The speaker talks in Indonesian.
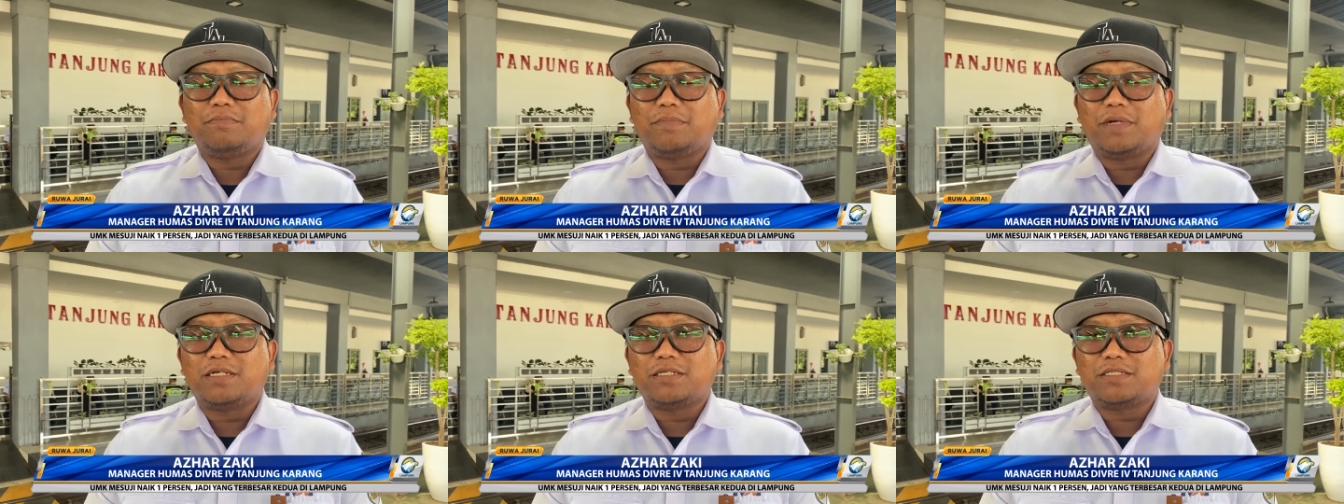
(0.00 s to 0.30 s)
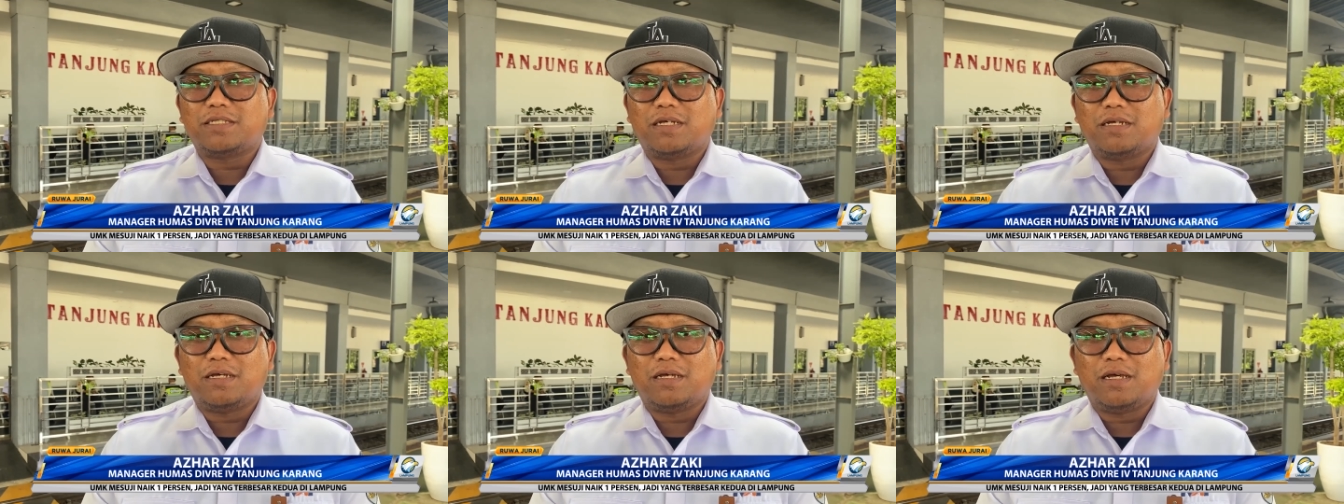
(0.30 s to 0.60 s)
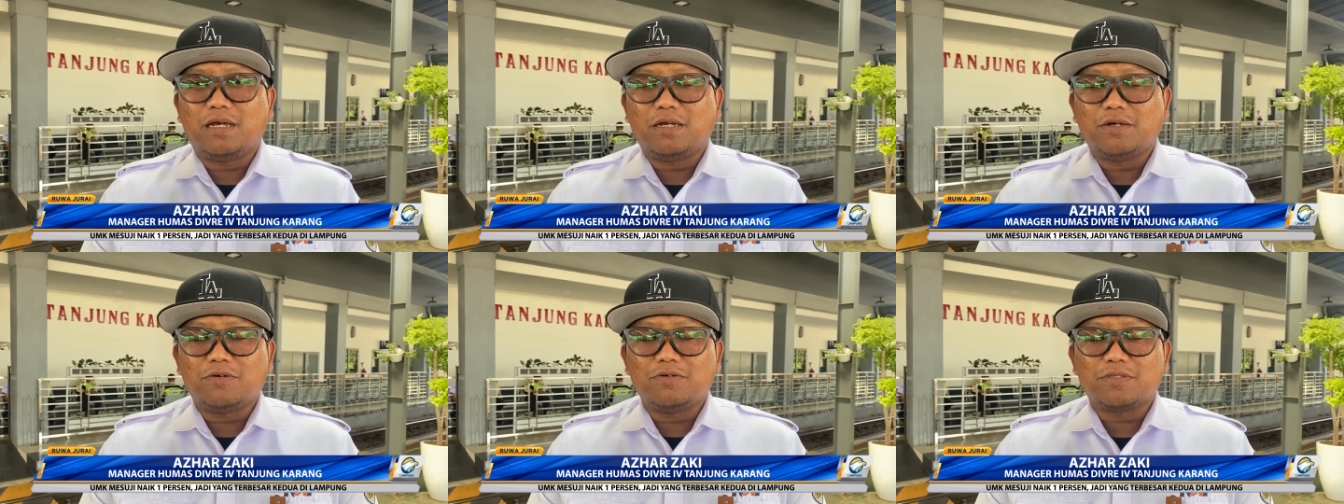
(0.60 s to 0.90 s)
masa
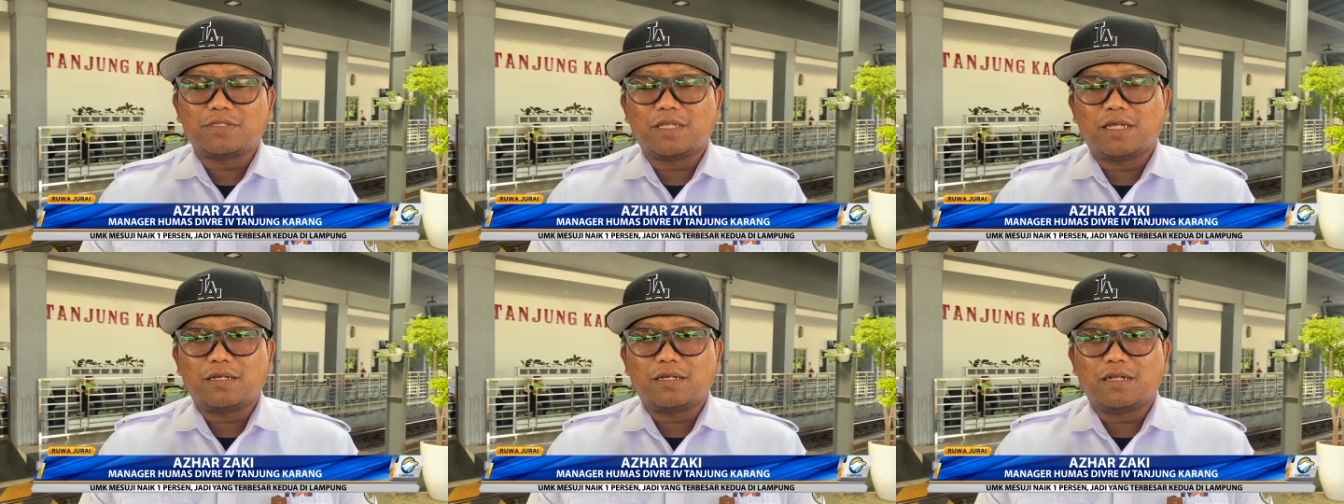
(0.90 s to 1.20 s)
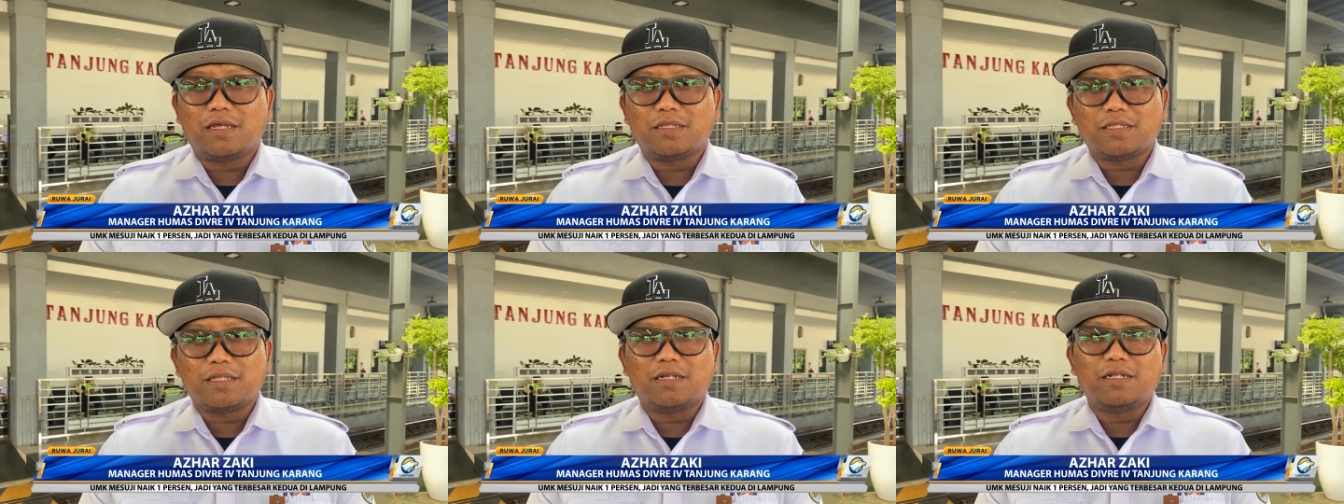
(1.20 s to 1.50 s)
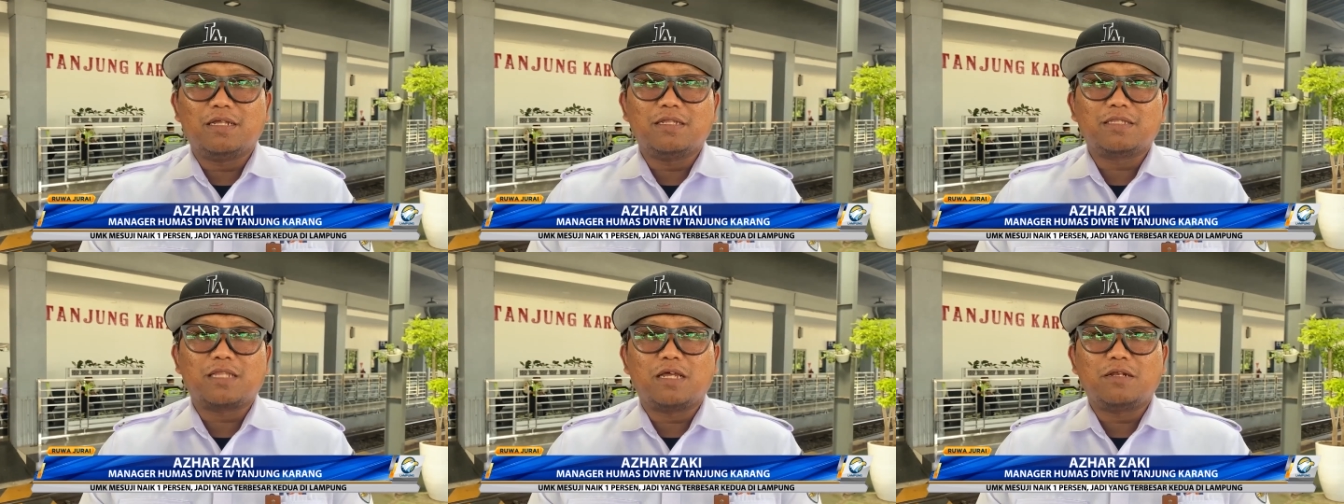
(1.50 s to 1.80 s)
angkutan Natal
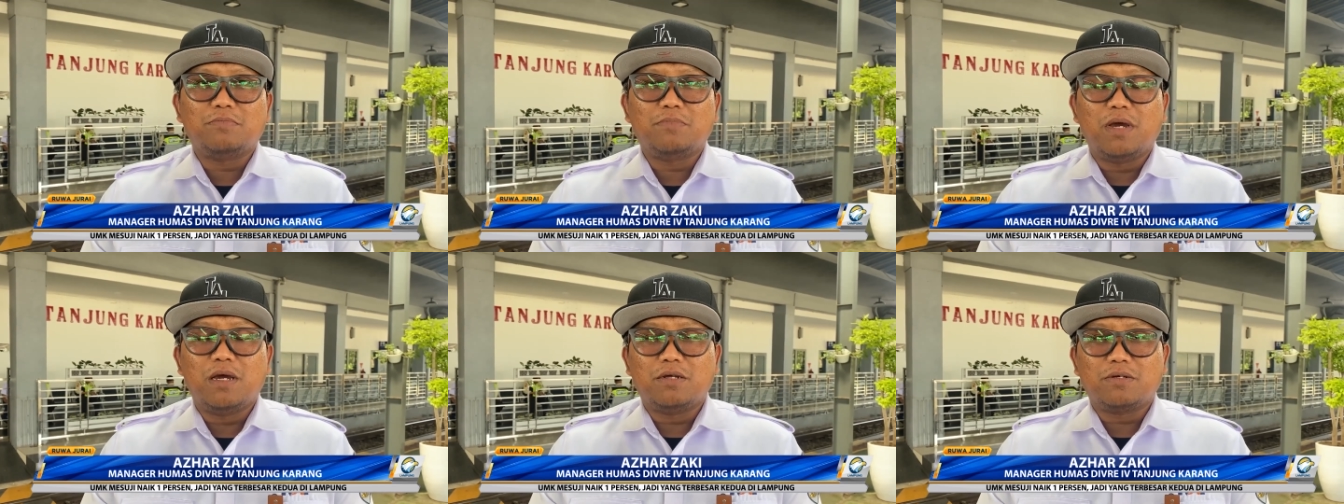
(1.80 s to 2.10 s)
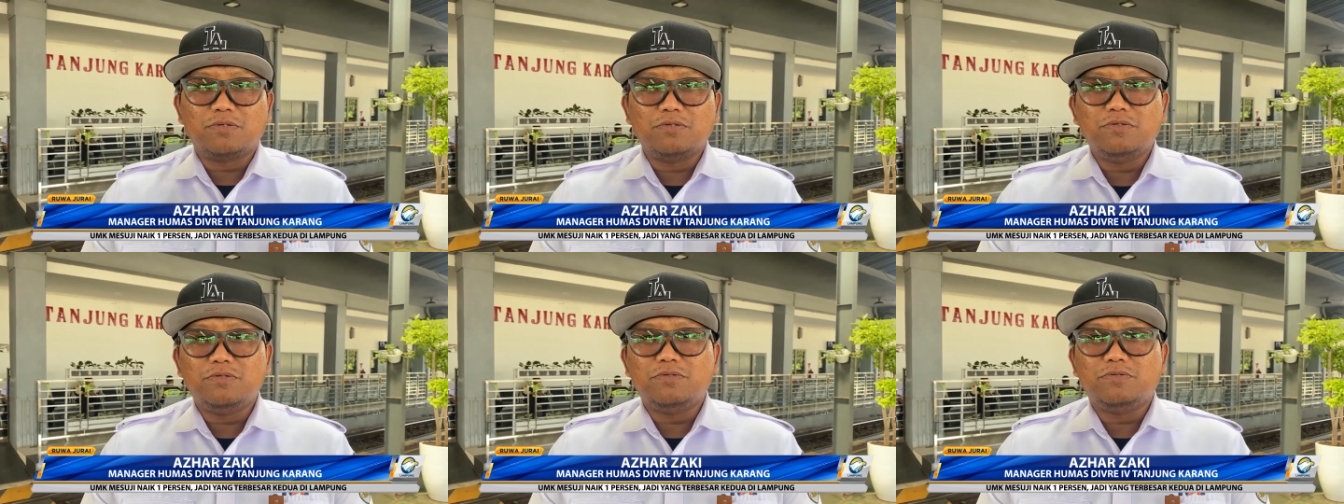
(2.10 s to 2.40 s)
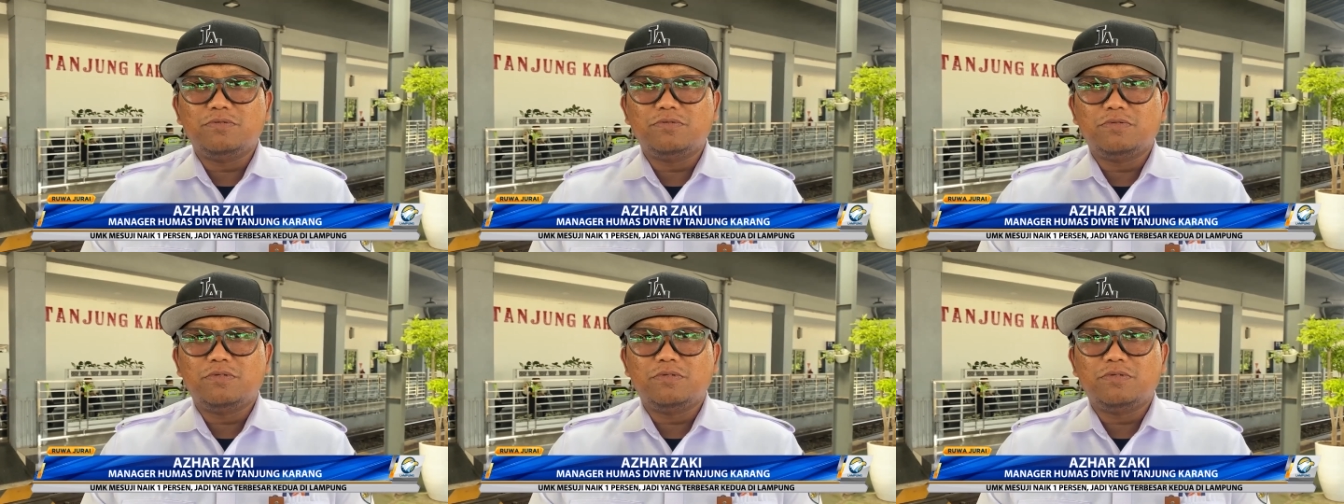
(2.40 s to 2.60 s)
dan Tahun Baru,